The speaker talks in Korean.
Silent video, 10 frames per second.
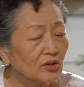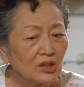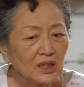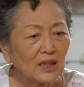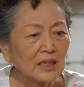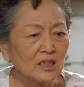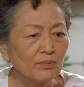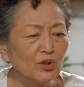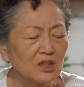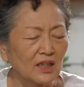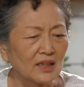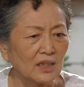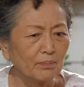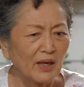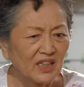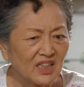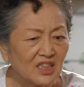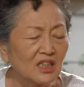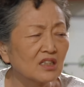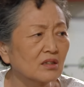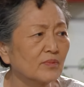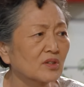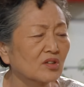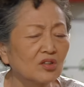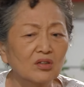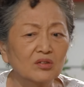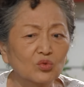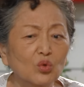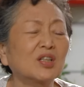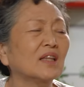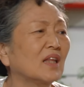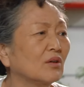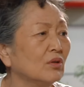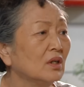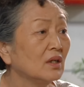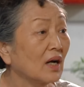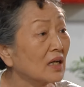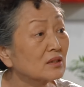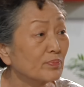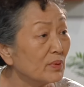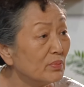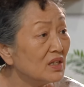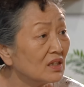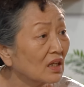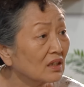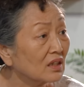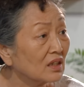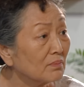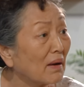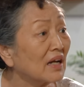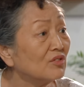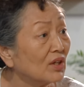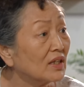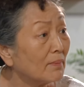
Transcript: 그기타지 뭔지가 그냥 몇 개씩 있으면서 그걸 또 산다고 음. 하숙비 빌린다는게 말이 되냐